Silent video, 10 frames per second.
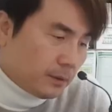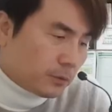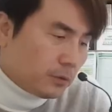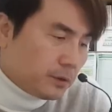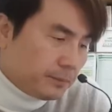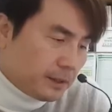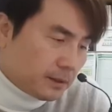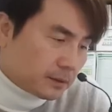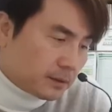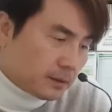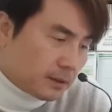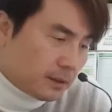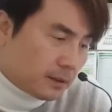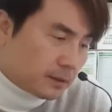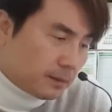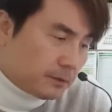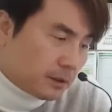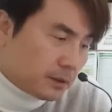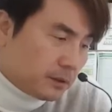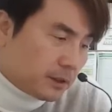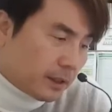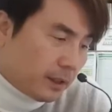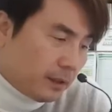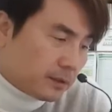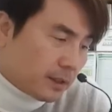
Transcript: 골드만삭스가 삼성전자의